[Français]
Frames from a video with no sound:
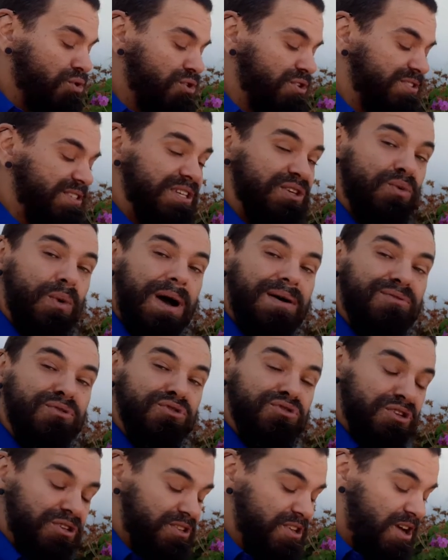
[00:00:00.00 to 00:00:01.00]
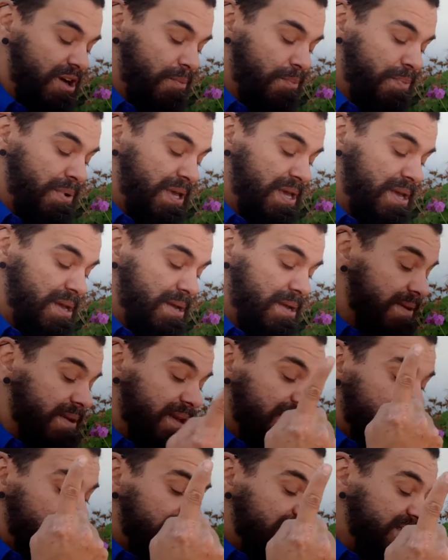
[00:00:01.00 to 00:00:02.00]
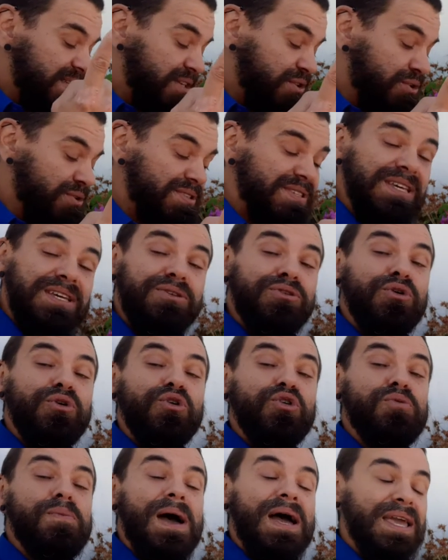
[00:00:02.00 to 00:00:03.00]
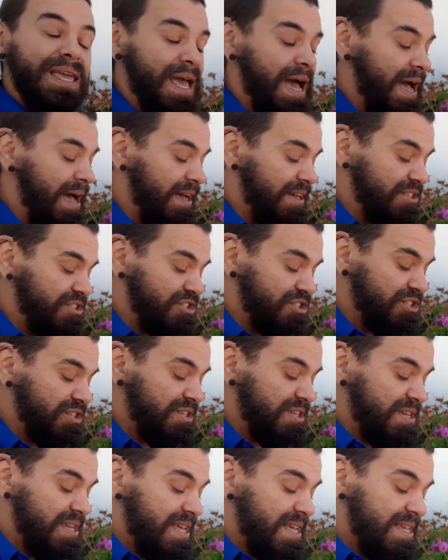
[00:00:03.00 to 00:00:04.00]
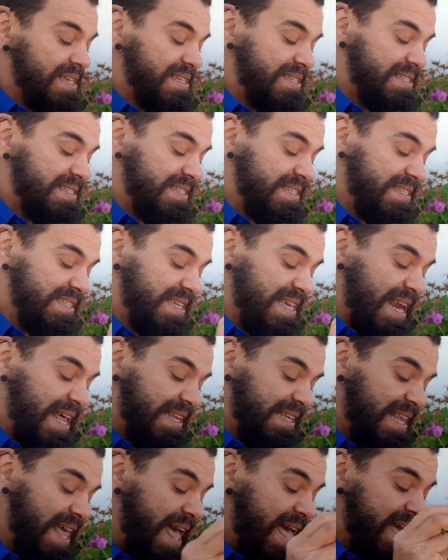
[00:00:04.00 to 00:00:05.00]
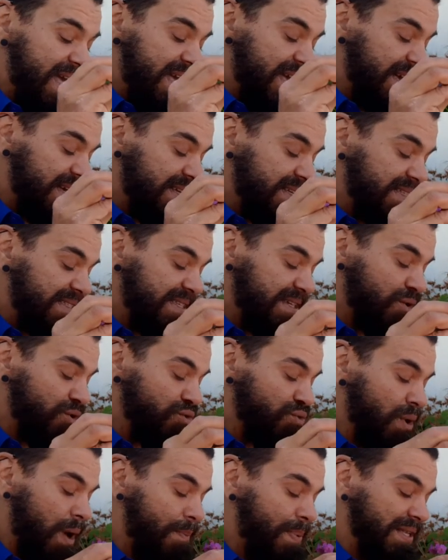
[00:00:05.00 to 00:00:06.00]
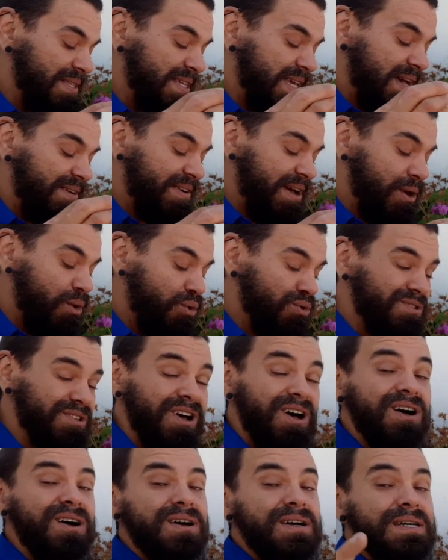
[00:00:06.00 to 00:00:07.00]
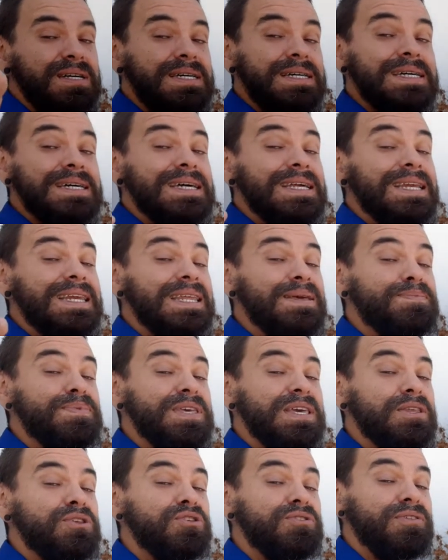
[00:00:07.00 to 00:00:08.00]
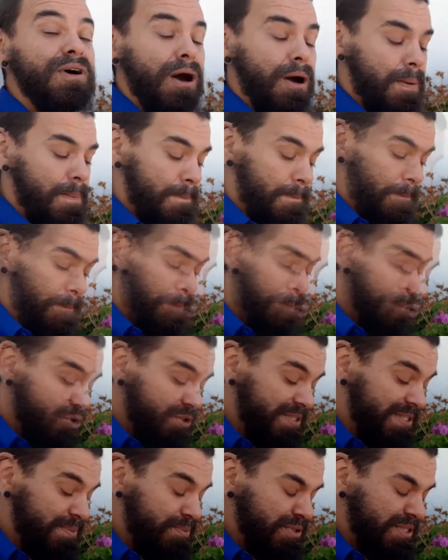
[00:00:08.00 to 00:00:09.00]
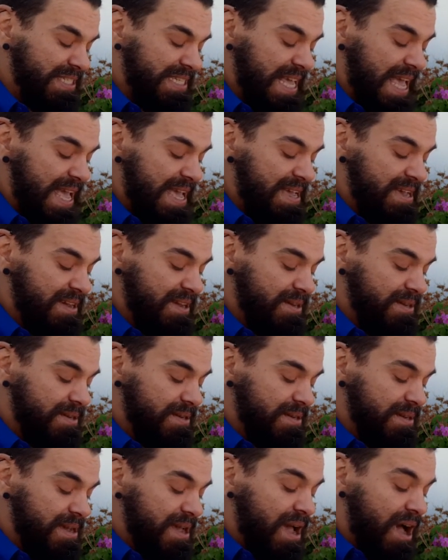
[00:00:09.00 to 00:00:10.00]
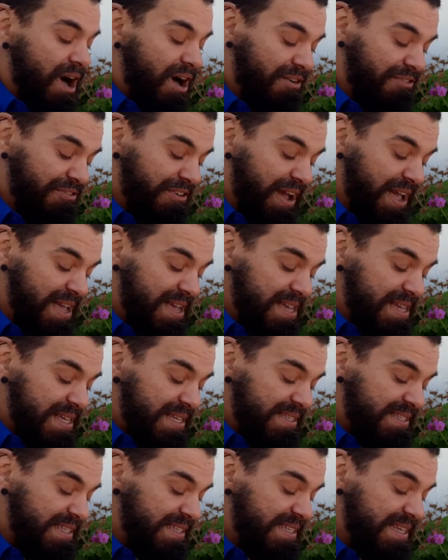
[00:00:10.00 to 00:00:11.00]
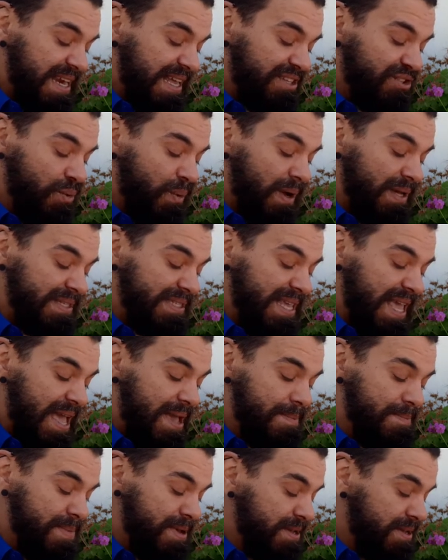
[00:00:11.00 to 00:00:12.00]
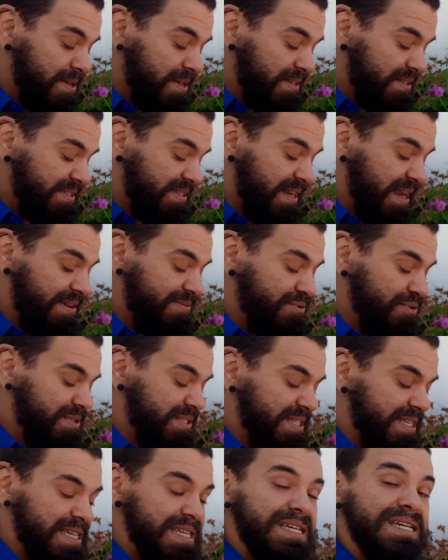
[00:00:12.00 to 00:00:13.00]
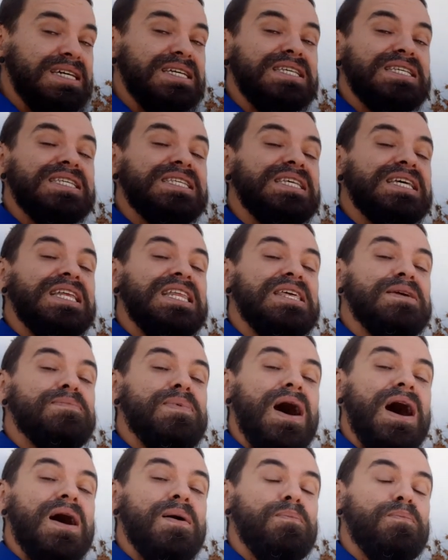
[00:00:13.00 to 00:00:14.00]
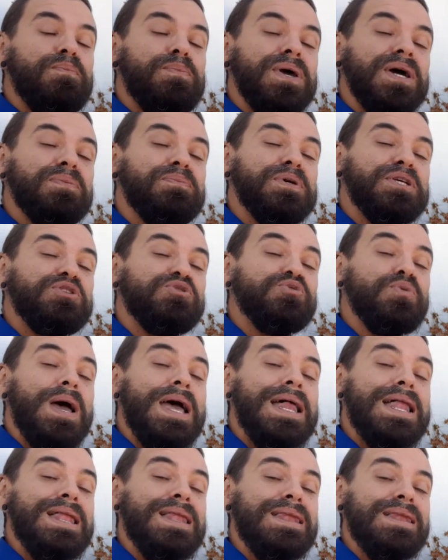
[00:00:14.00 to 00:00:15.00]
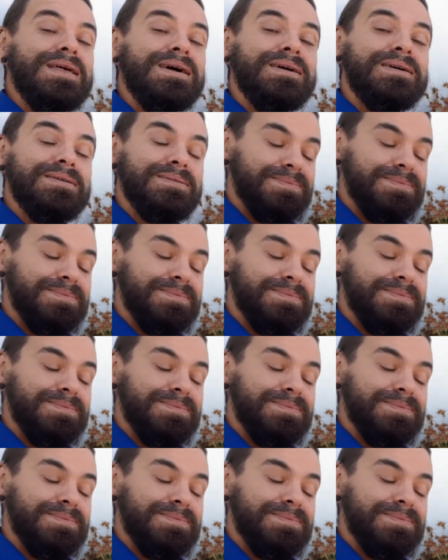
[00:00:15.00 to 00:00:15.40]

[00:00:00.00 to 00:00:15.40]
que ses doigts vont se tremper, c'est un signe de remariage. Si c'est la terre, c'est qu'on doit partir avant longtemps, les pieds devant, pour le cimetière. Enfin, si c'est la troisième, cela veut dire célibat perpétuel.